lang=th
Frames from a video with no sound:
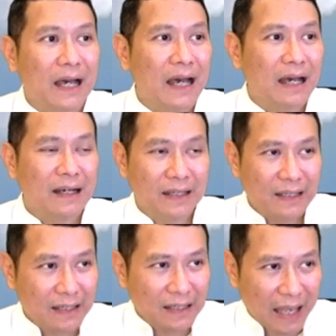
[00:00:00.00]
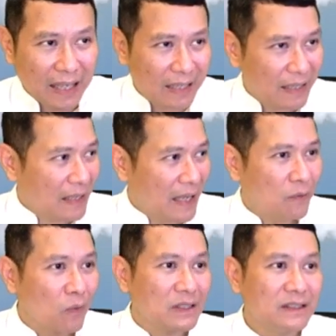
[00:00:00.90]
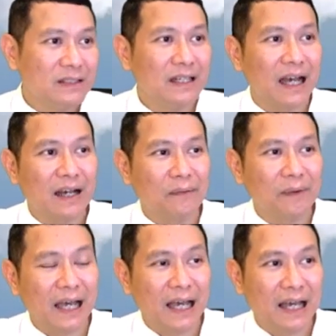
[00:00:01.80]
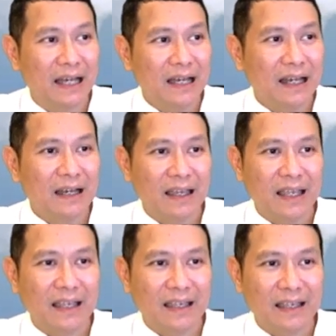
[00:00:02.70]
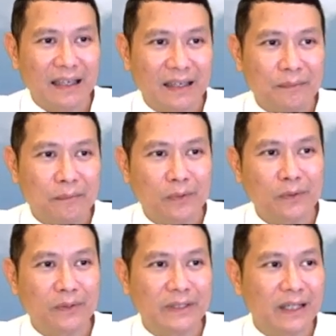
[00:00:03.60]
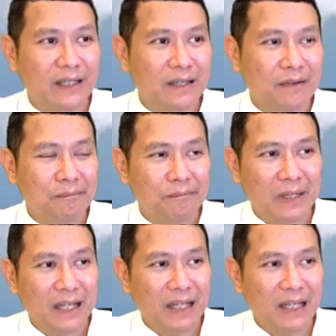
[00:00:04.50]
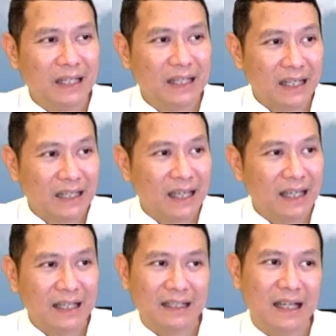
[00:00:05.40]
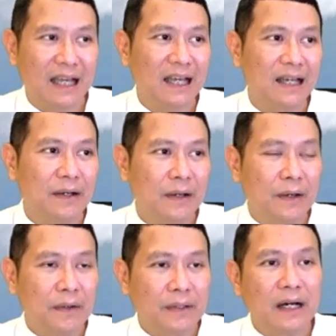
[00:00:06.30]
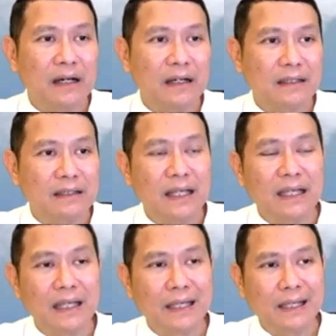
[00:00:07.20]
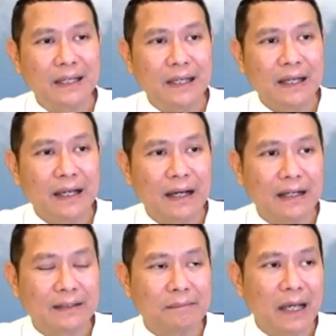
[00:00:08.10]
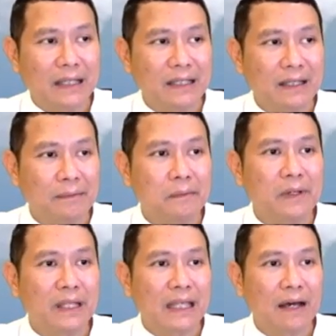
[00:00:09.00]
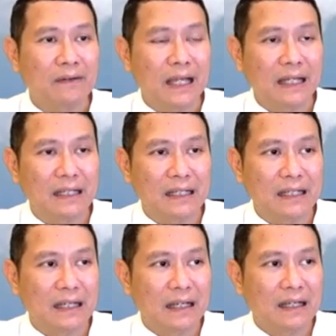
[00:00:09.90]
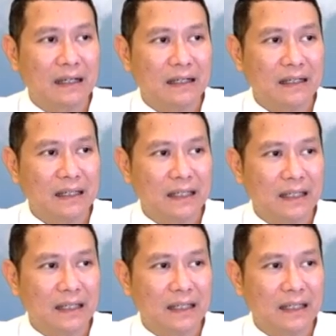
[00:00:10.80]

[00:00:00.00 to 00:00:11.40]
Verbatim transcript: ว่าเฮ้ยให้ให้คนเชื่อว่าไอ้ผู้ทรงศีลนี่ไม่ได้ดีจริงนะฮะอย่างในสมัยที่พระพุทธเจ้าท่านเคย